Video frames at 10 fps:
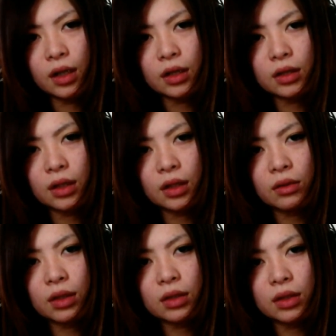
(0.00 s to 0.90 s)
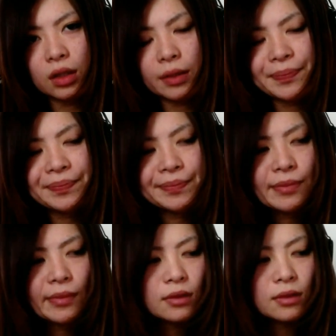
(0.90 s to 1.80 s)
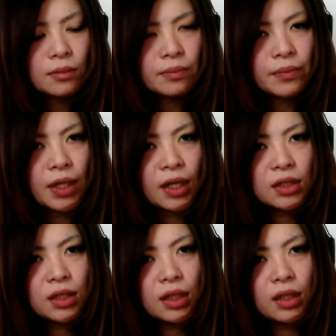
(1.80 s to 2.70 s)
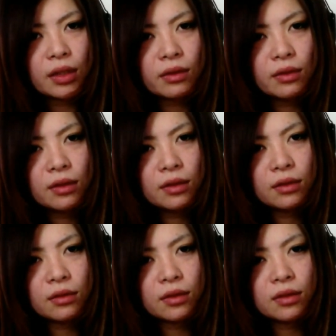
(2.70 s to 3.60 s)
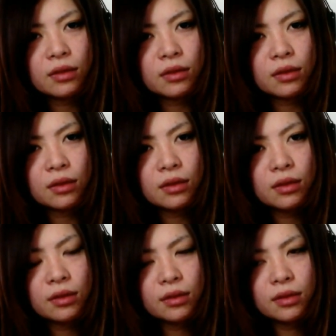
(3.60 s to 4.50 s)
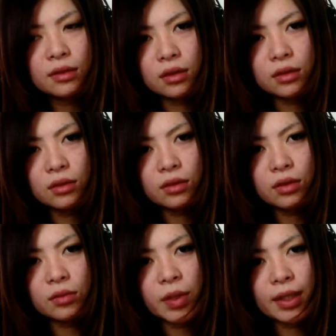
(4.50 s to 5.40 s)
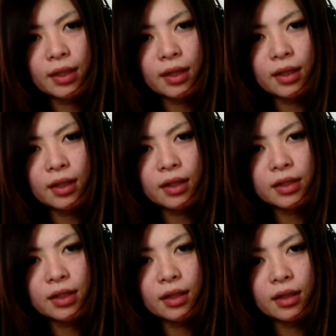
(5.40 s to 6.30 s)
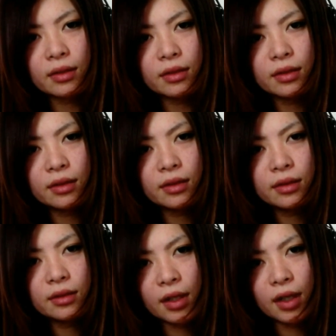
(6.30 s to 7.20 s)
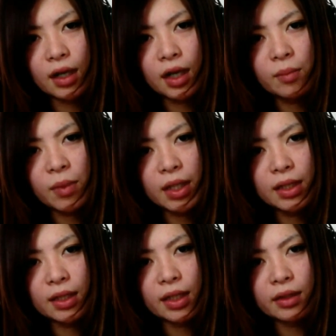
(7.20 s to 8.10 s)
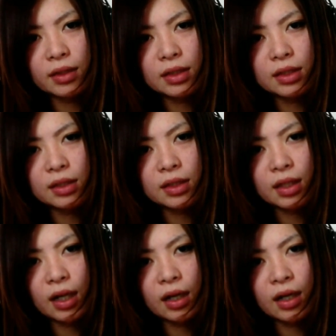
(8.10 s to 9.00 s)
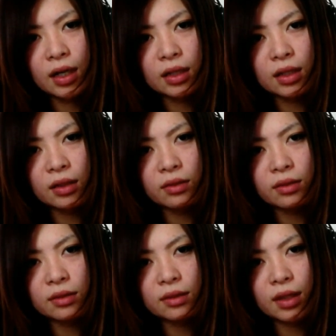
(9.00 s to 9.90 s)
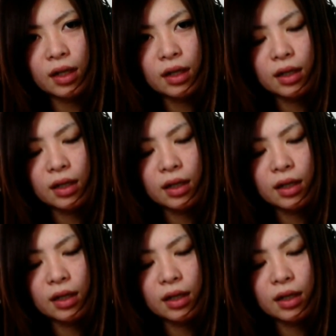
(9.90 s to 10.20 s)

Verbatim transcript: 辛かったねとかさバカじゃねえよホントその時お前がいたら何かしたかよ甘いんだよいちいち考えてること